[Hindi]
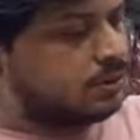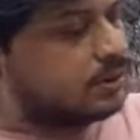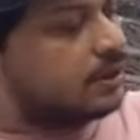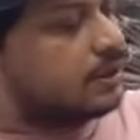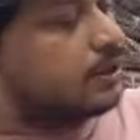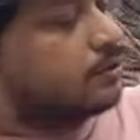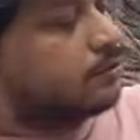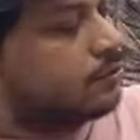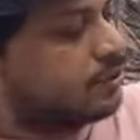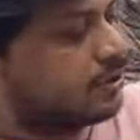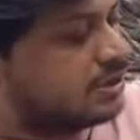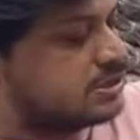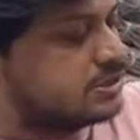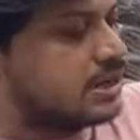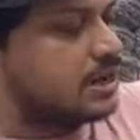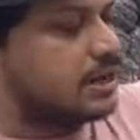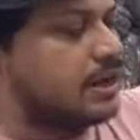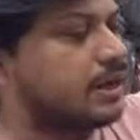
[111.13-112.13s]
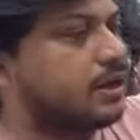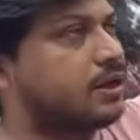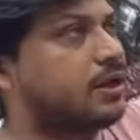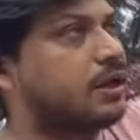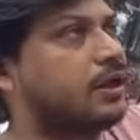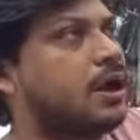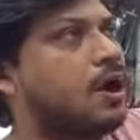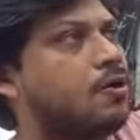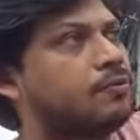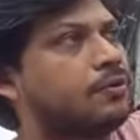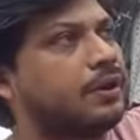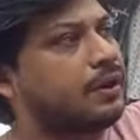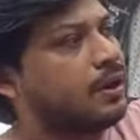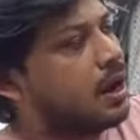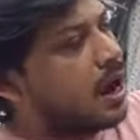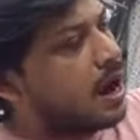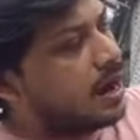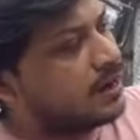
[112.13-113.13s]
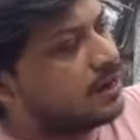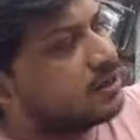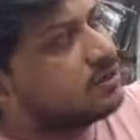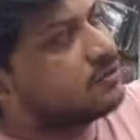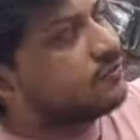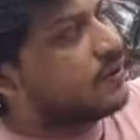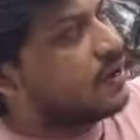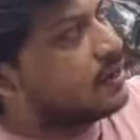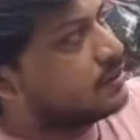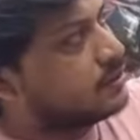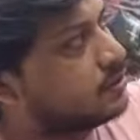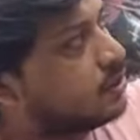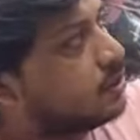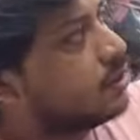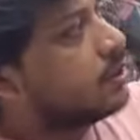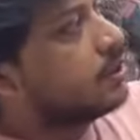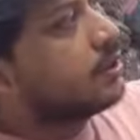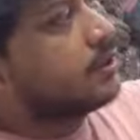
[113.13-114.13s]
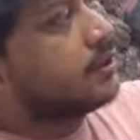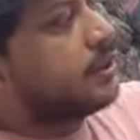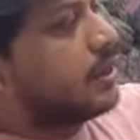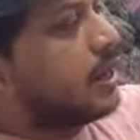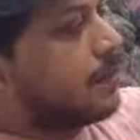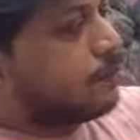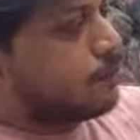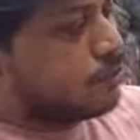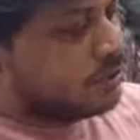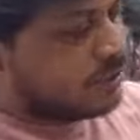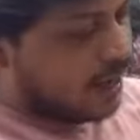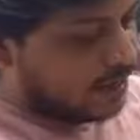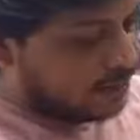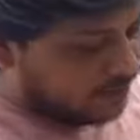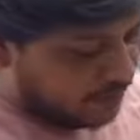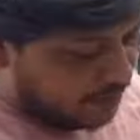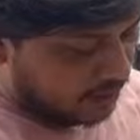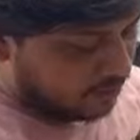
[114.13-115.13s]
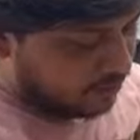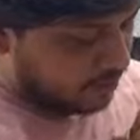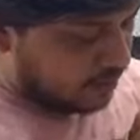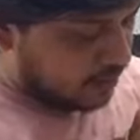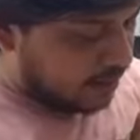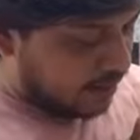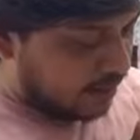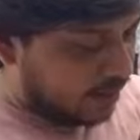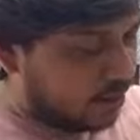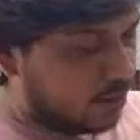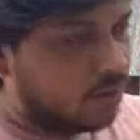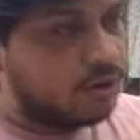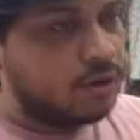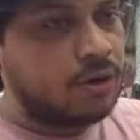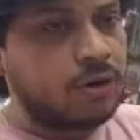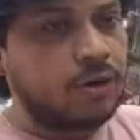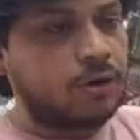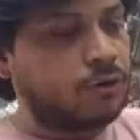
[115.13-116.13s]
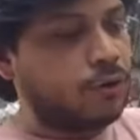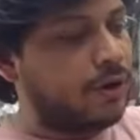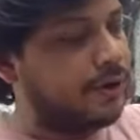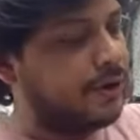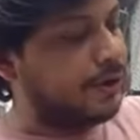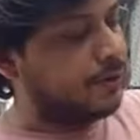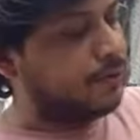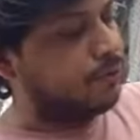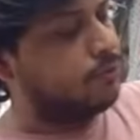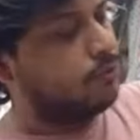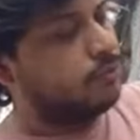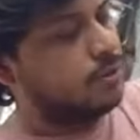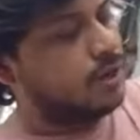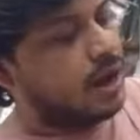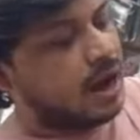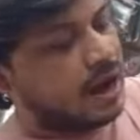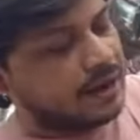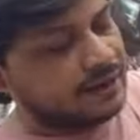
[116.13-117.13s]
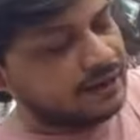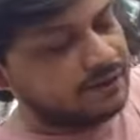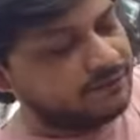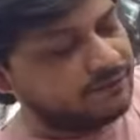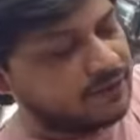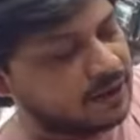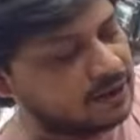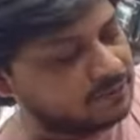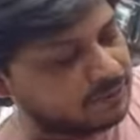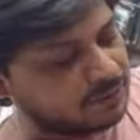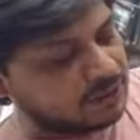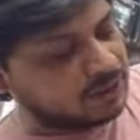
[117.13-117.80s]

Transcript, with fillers: ये देखो इसका कहना है ये गाउन है आठ इंच फास्ट ये आपको साइज़ मिलने वाला है ट्वेंटी टू आठ इंच फास्ट